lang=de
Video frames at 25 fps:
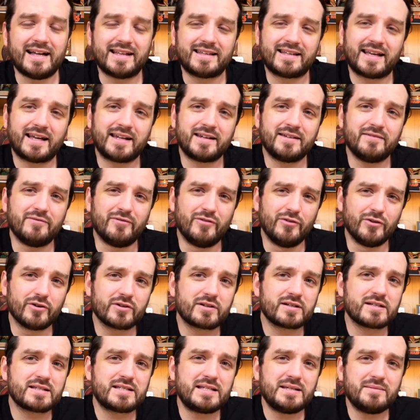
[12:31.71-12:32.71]
dann
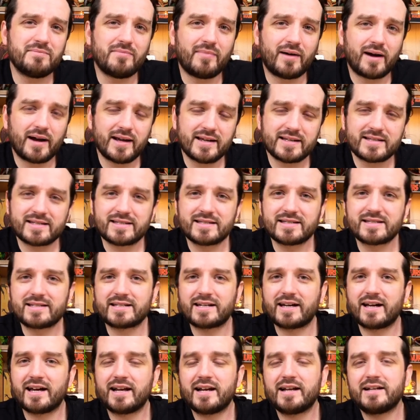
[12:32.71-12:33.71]
wirken sie
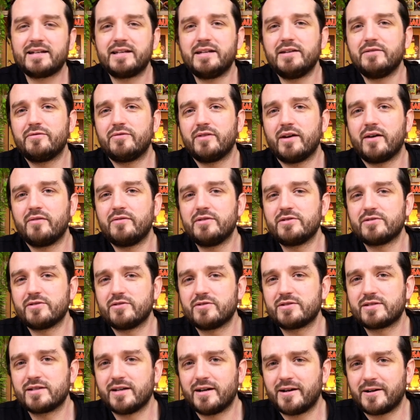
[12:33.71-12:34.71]
meistens relativ, ja, wie soll
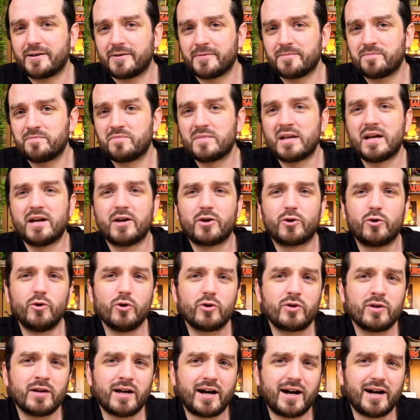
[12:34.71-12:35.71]
ich sagen,
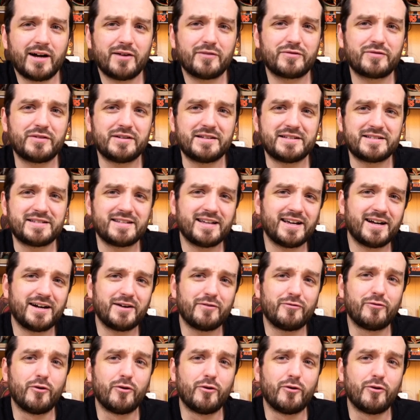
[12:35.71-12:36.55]
kükenhaft, sehr